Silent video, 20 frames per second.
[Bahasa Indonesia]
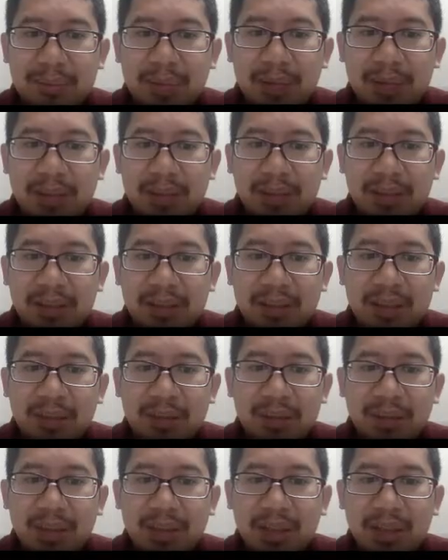adik-adik
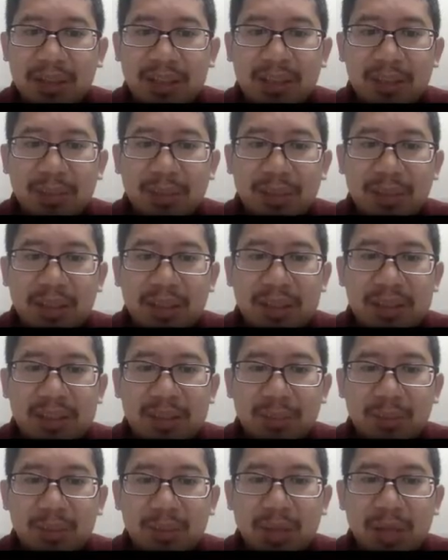tahu ya ada namanya
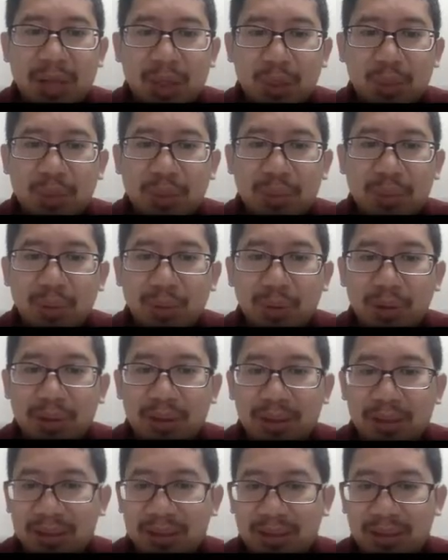reseptor H2
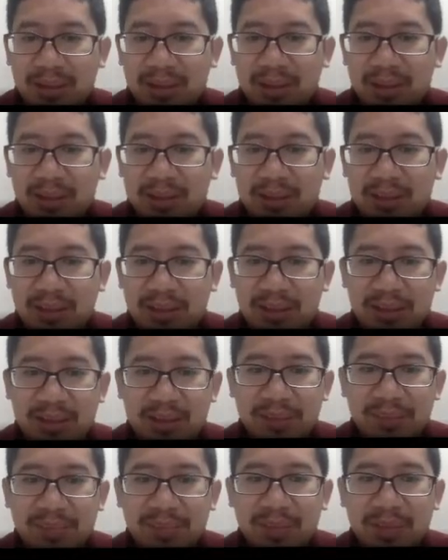blocker.
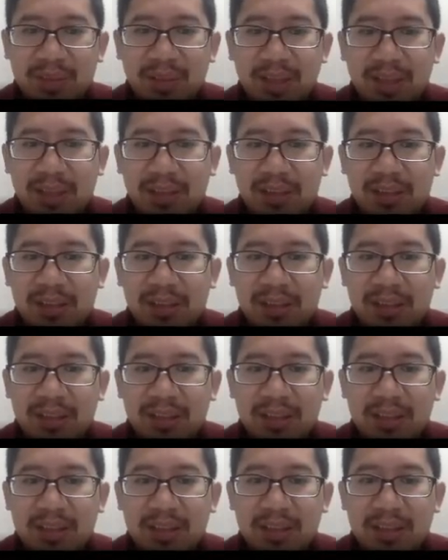Jadi artinya
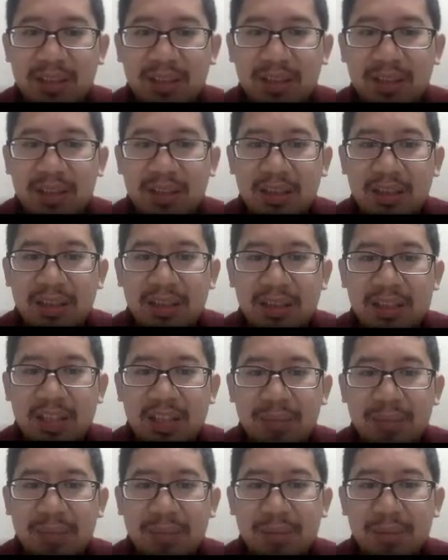dia uh,
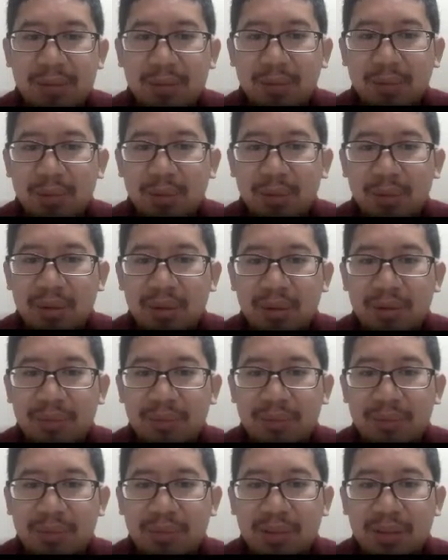histamin mengeblok
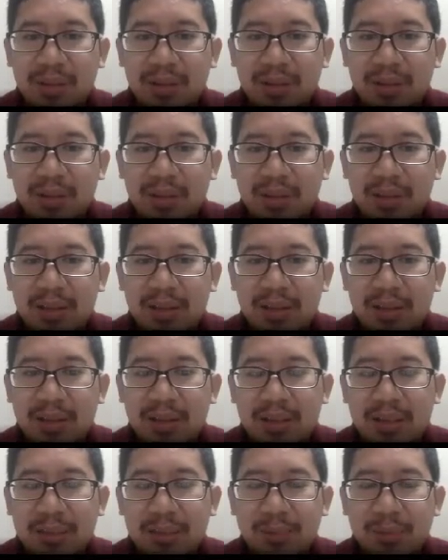uh,
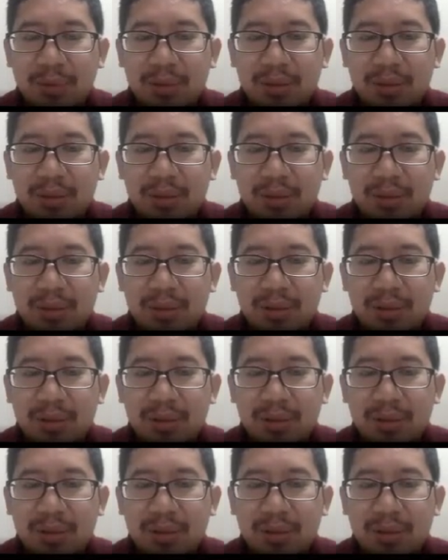reseptor
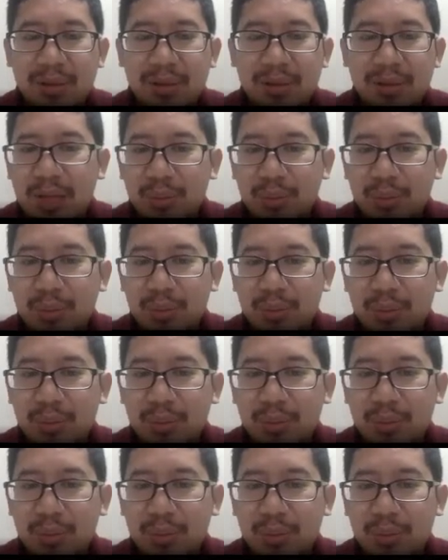uh, H2
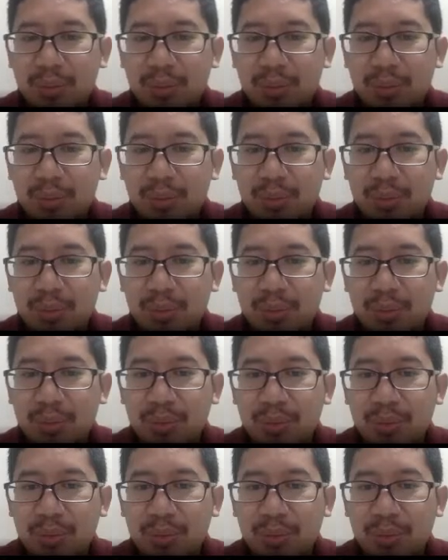ya ter
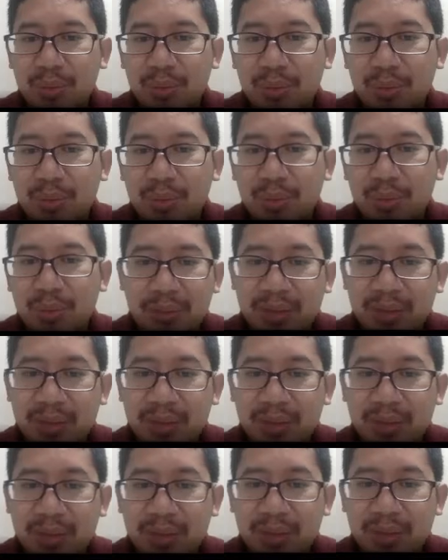terkait dengan sekresi asam
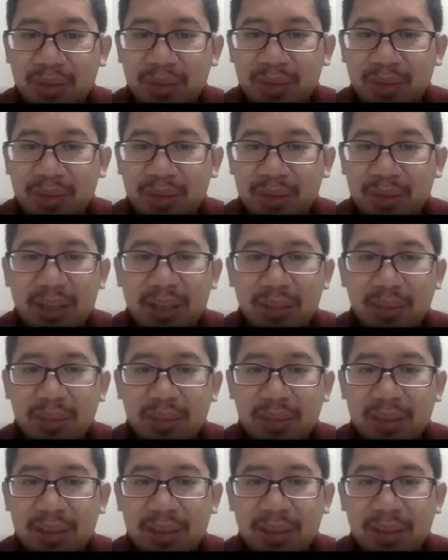lambung.
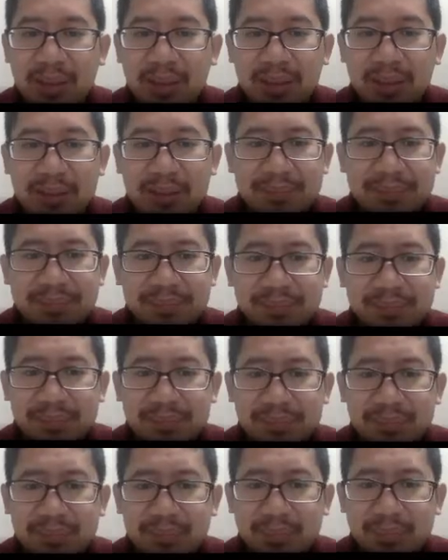Kemudian adik-adik tahu ada
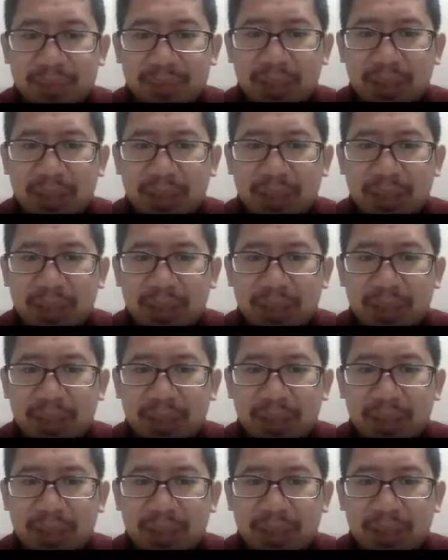ini ya,